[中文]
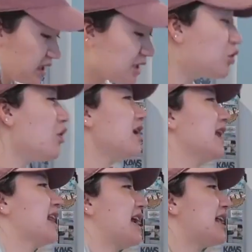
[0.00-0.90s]
你可以过
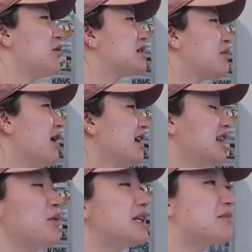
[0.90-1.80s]
了的呀？你为什
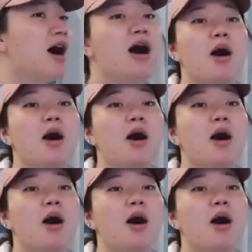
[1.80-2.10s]
么？